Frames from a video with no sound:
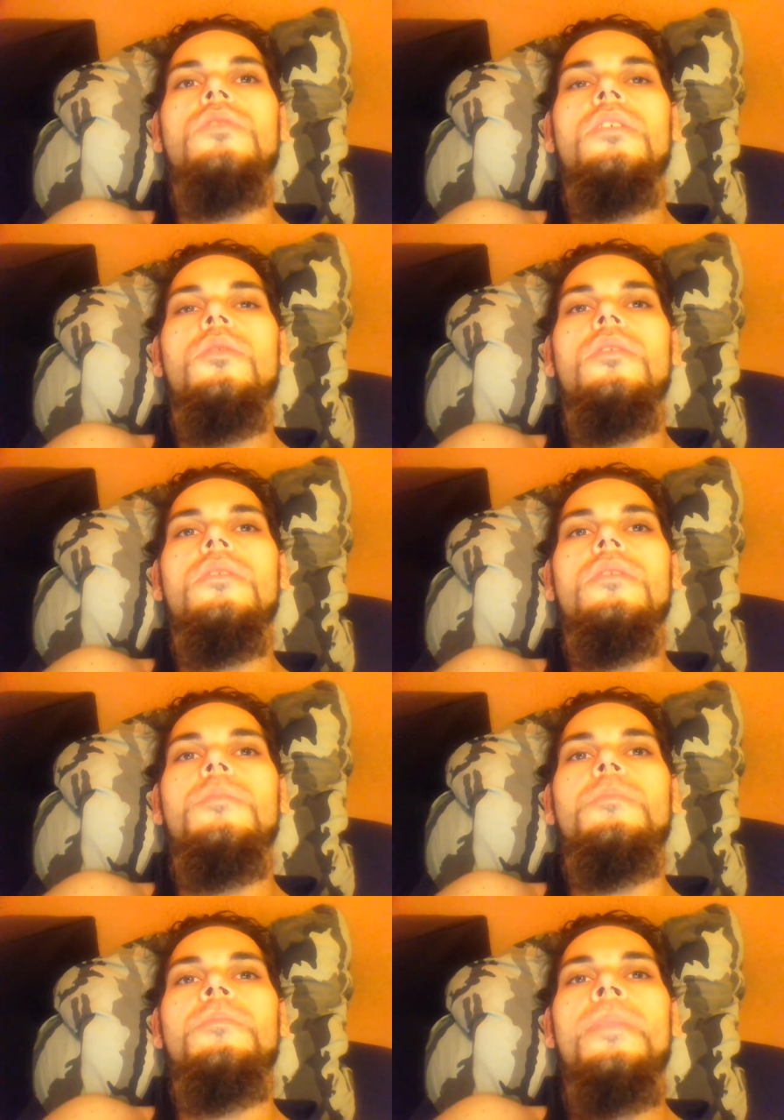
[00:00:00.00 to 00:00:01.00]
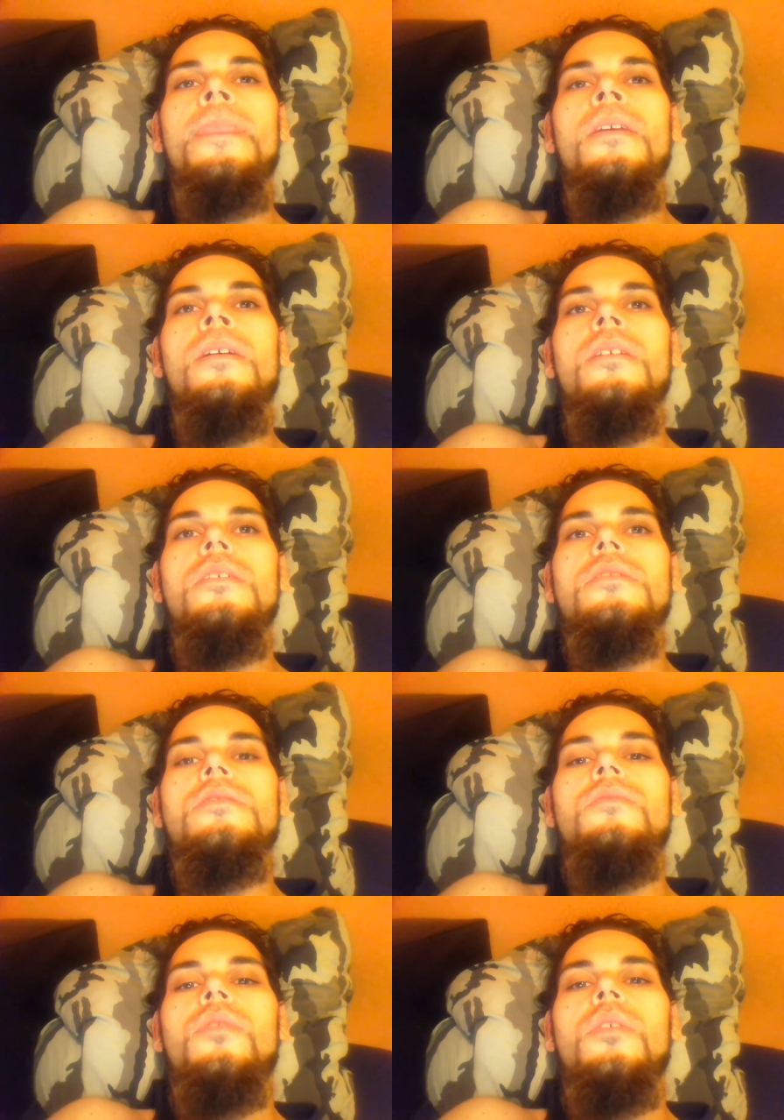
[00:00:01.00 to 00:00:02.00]
sinnvoll, mehr Säfte zu trinken.
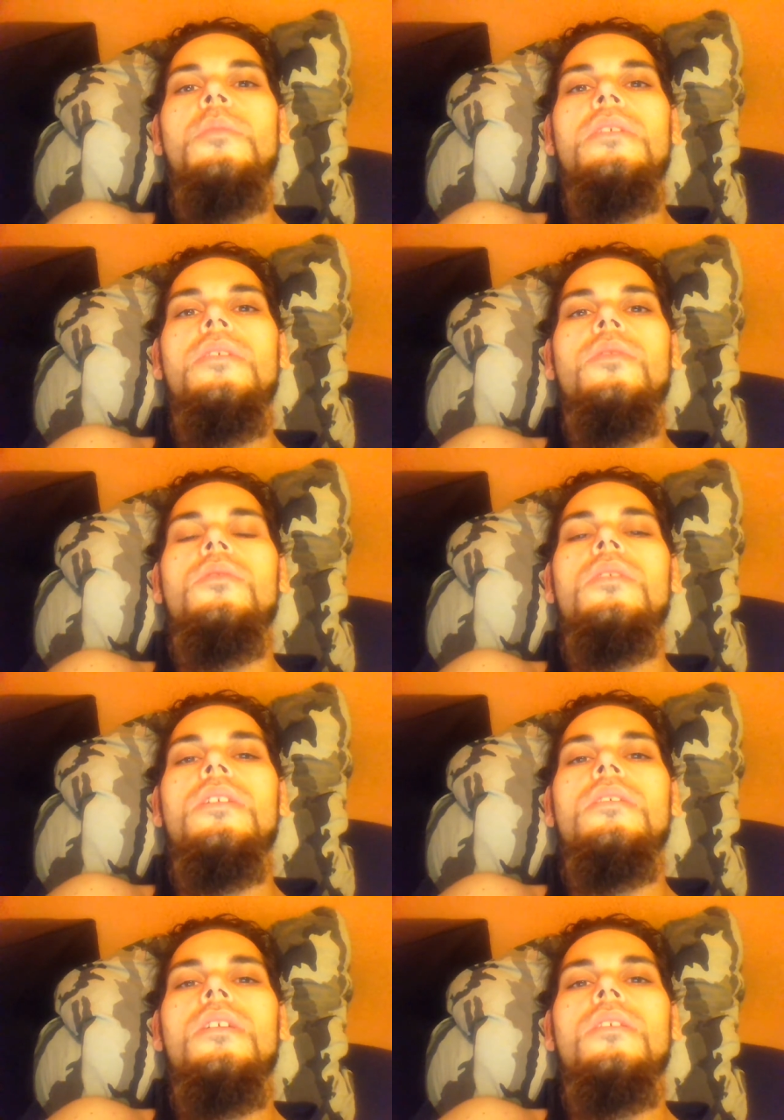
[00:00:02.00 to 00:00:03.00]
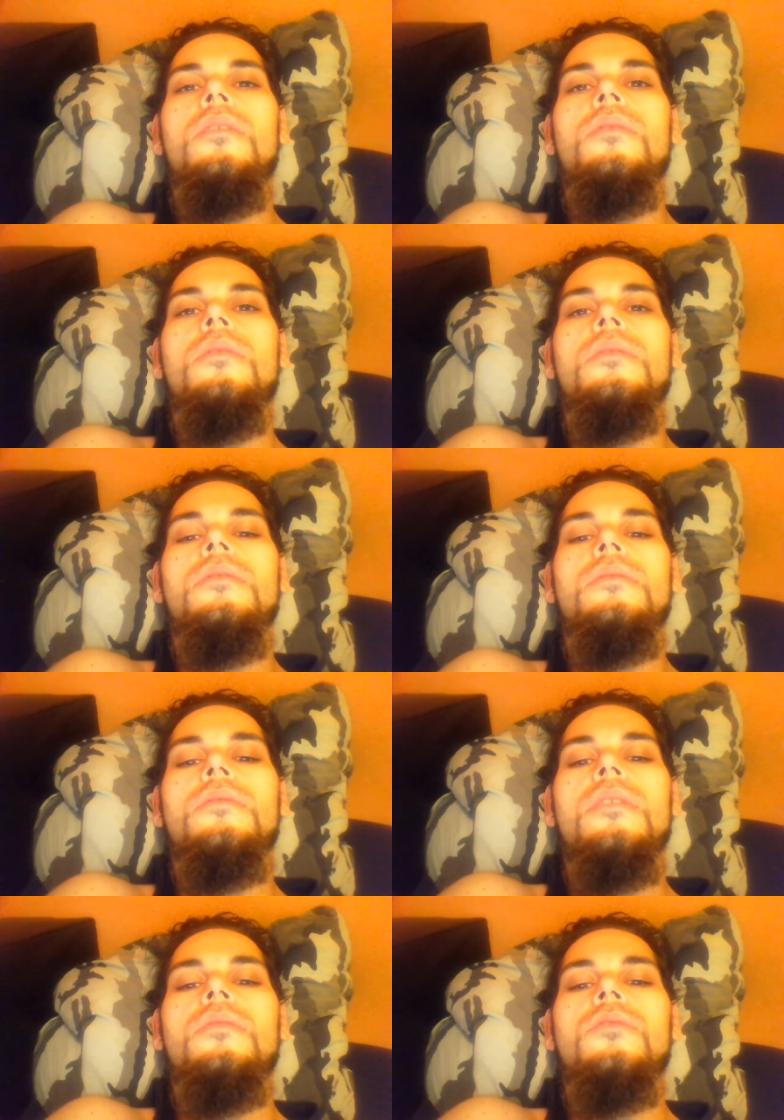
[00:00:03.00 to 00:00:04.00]
Also das unterstützt auch die
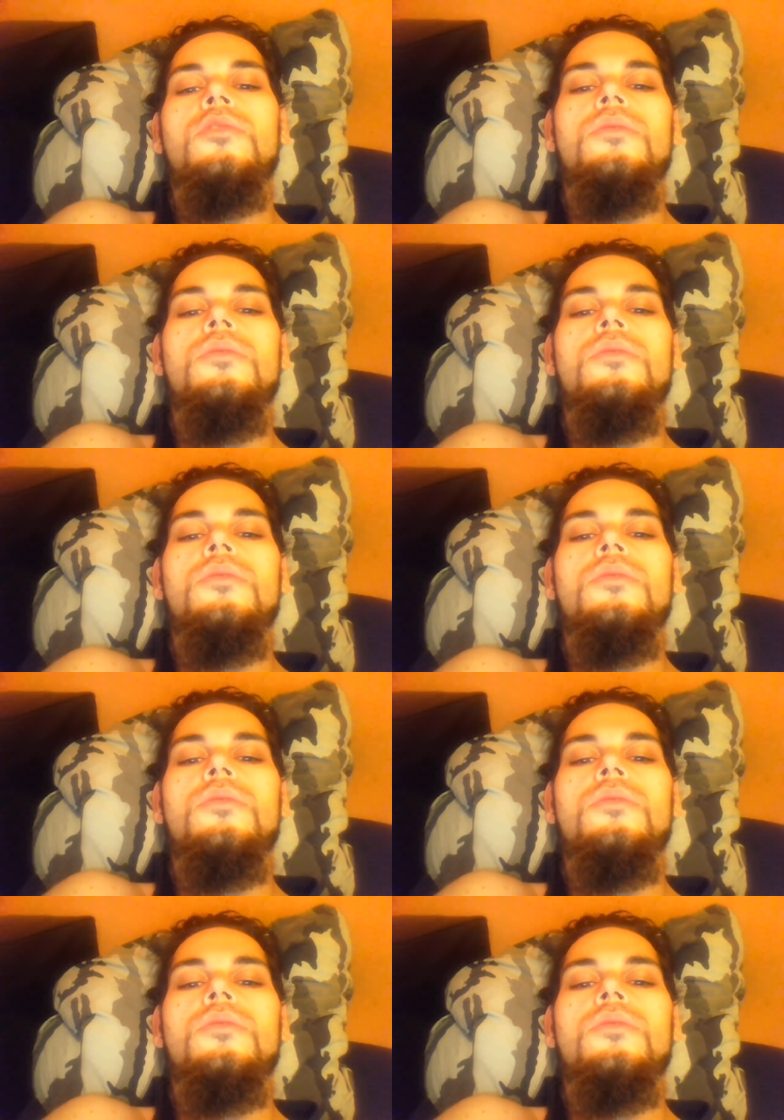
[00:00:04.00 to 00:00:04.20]
Entgiftung,